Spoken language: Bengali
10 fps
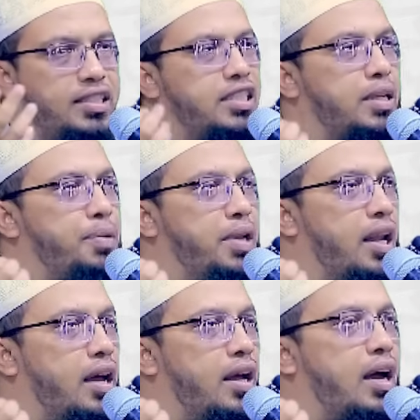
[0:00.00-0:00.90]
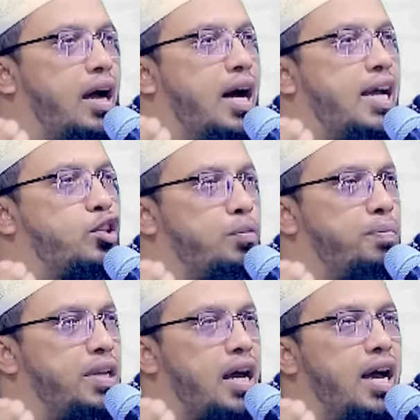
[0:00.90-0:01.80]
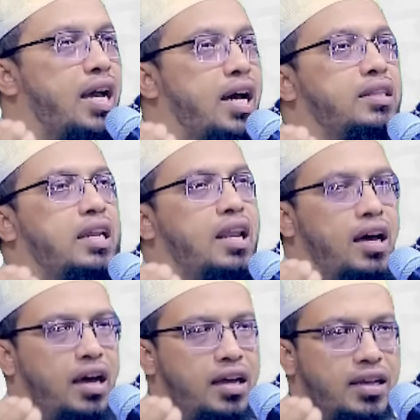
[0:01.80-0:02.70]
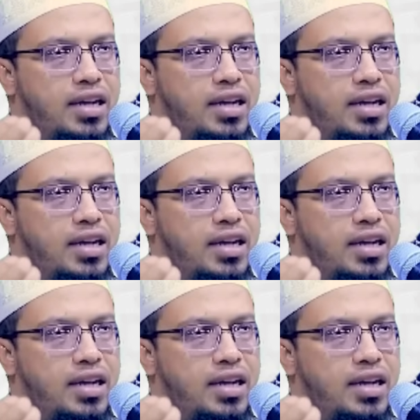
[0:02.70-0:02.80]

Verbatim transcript: যে জিব্রিল আয়াতমিন আয়াতিল্লাহ